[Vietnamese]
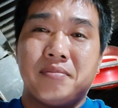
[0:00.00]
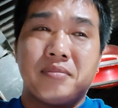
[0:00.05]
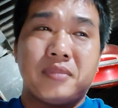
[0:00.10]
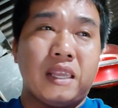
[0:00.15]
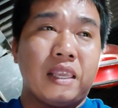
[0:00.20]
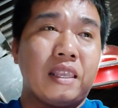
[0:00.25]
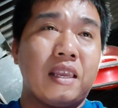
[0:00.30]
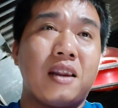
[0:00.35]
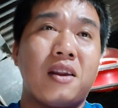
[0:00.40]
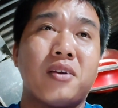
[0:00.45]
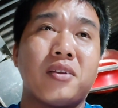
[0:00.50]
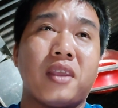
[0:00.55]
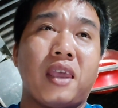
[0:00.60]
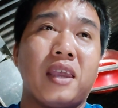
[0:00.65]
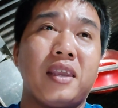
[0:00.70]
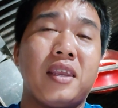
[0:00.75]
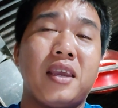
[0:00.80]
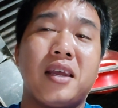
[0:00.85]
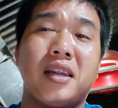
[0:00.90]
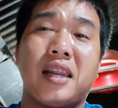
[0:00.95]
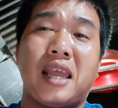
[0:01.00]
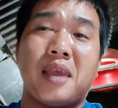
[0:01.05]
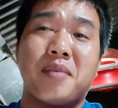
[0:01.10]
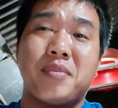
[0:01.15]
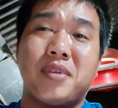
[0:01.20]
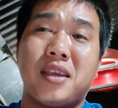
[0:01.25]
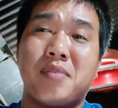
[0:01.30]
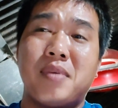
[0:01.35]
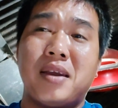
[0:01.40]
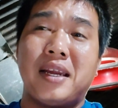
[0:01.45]
vậy chứ nói chuyện với anh
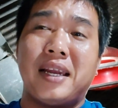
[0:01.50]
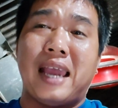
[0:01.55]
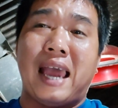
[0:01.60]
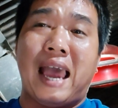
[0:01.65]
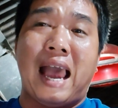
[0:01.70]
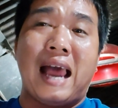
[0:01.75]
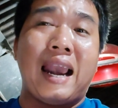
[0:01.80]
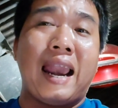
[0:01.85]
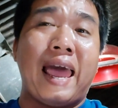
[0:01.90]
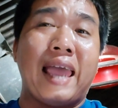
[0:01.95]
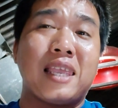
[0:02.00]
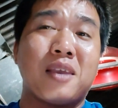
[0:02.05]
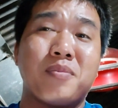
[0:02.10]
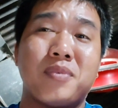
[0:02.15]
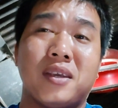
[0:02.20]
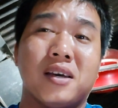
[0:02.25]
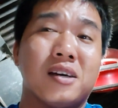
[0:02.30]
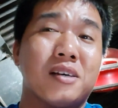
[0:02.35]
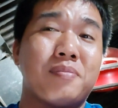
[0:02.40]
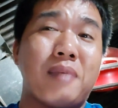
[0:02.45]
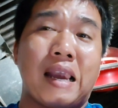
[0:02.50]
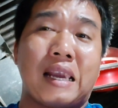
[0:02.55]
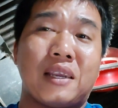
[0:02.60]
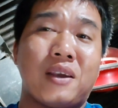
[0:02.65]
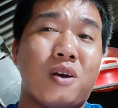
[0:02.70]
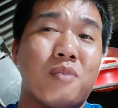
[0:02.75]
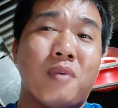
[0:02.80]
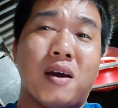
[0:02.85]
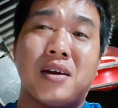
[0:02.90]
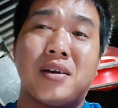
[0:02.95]
em chứ mấy gà Hà Lan trong vườn bắt
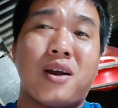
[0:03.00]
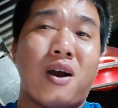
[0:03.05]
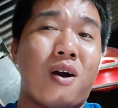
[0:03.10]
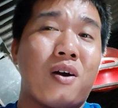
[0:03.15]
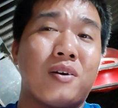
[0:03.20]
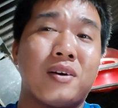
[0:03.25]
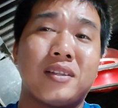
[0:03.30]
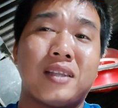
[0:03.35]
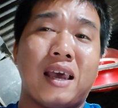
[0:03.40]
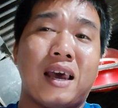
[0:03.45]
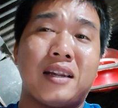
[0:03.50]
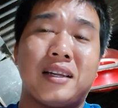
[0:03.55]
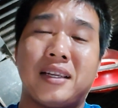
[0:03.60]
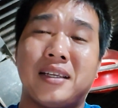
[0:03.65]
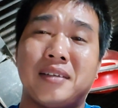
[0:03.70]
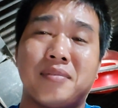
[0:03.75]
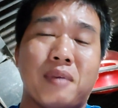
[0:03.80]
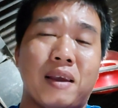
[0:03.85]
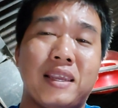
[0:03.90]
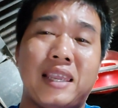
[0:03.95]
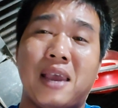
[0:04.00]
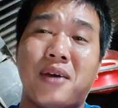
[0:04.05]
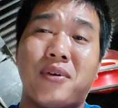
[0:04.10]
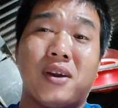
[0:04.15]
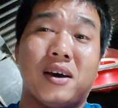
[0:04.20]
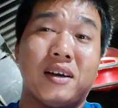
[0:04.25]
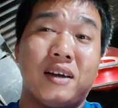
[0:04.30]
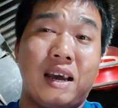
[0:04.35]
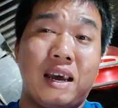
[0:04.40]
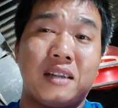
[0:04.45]
vô 10 con ở trên bị dẹo
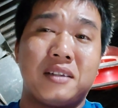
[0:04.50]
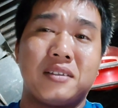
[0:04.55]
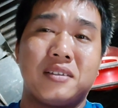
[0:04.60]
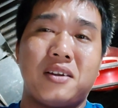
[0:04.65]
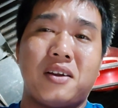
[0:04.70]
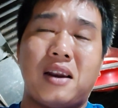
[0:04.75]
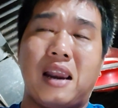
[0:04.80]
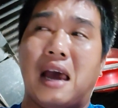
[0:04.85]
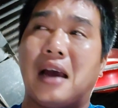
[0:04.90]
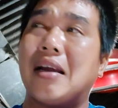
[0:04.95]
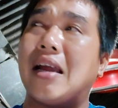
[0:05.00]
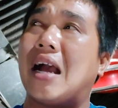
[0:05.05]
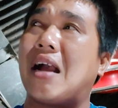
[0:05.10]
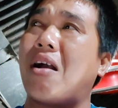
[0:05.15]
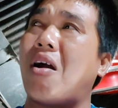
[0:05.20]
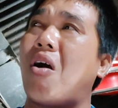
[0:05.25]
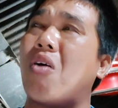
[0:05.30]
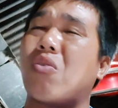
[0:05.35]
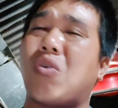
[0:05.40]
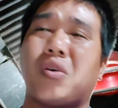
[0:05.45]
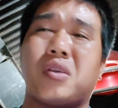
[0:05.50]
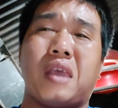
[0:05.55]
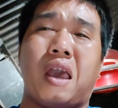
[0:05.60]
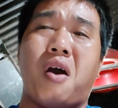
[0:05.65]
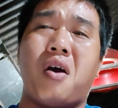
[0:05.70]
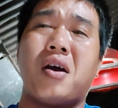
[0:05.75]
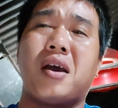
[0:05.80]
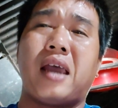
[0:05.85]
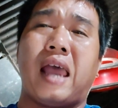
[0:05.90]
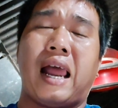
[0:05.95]
lượng hết nó là gà con còn
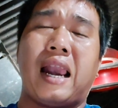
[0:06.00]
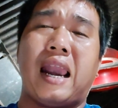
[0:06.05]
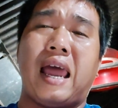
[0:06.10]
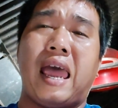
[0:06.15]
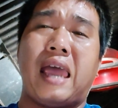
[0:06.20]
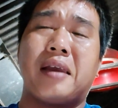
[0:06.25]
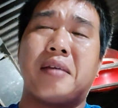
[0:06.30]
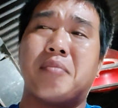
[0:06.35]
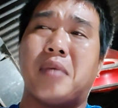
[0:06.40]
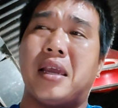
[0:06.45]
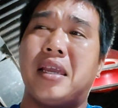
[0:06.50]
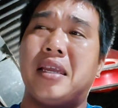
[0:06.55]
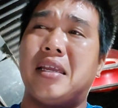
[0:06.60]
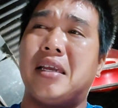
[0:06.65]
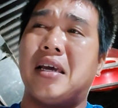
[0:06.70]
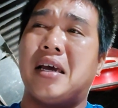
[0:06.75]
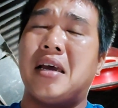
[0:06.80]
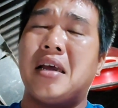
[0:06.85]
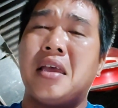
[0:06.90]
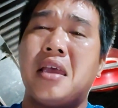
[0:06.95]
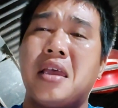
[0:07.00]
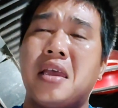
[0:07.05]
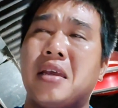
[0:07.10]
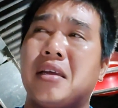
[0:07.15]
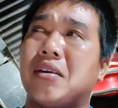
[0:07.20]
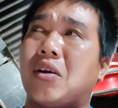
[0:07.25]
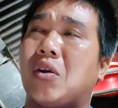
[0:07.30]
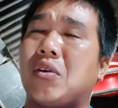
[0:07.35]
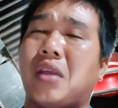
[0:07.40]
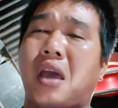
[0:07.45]
nhỏ Hà Lan bị ờ,
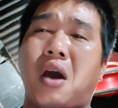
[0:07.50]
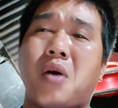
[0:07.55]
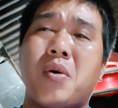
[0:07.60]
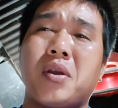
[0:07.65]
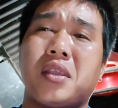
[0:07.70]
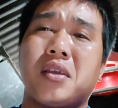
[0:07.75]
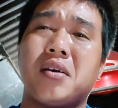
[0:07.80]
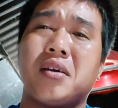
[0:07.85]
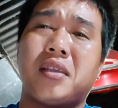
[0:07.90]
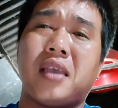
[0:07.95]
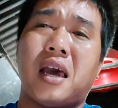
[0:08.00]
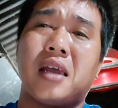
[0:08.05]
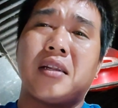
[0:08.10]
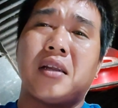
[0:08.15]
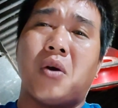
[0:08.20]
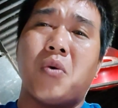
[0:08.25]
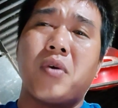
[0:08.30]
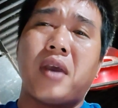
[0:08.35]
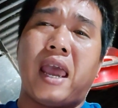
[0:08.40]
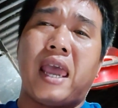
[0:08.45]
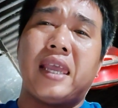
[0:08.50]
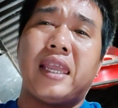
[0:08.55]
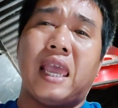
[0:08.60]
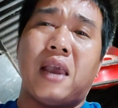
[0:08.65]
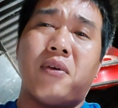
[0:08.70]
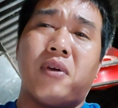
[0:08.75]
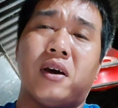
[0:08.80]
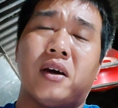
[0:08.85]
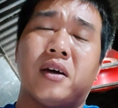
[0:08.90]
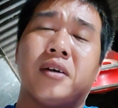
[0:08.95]
còn nhỏ chưa trên ngủ cây
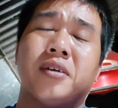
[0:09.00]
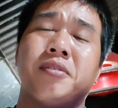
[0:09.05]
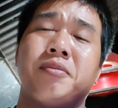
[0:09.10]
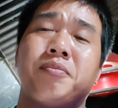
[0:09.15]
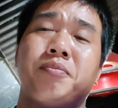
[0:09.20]
dẹo lượng